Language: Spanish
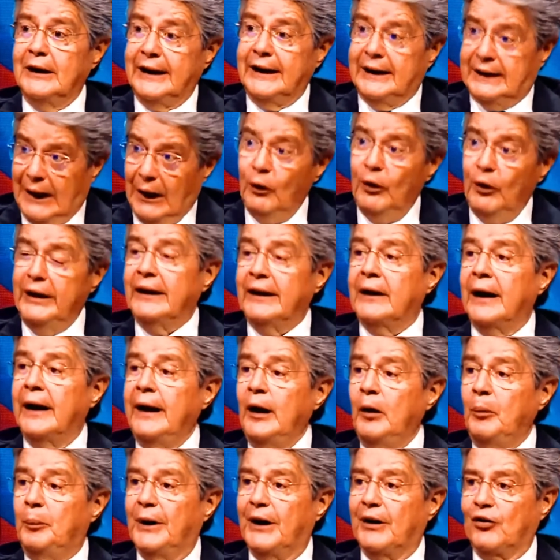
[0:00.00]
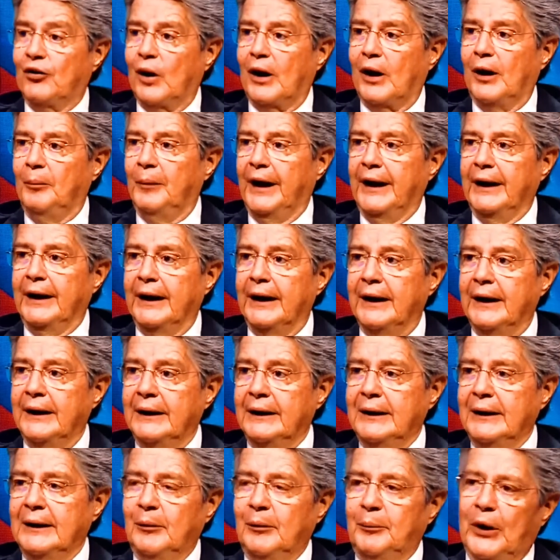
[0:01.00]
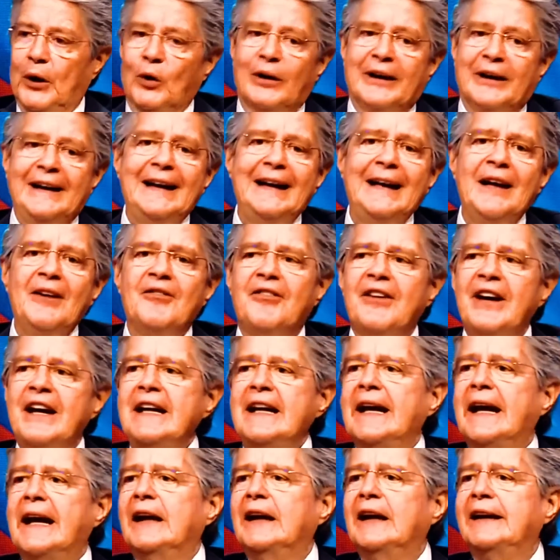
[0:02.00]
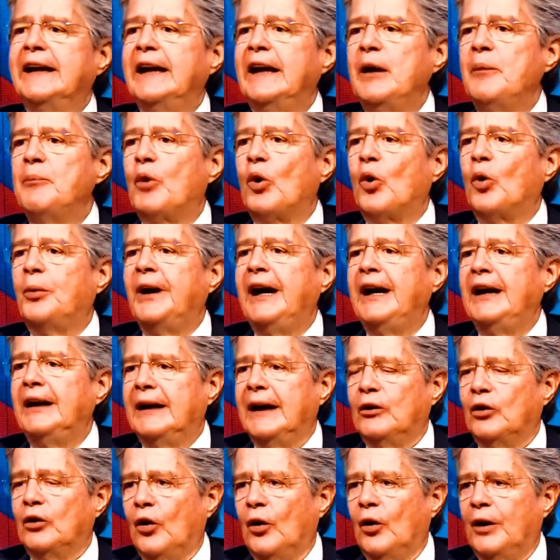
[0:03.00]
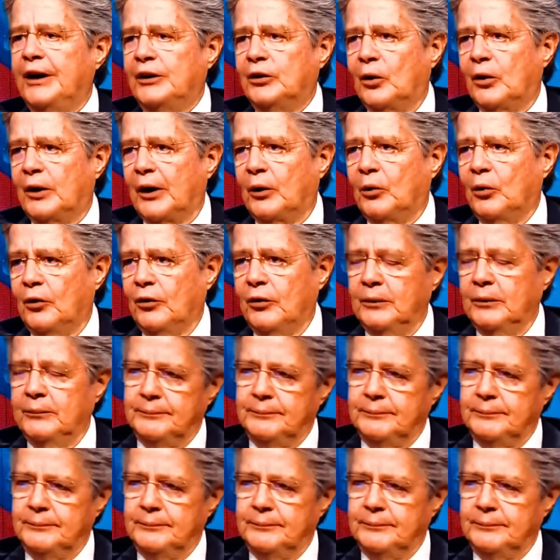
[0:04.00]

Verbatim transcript: He estado en Israel personalmente, pero ¿quiénes venden? ¿Quiénes proveen de todos estos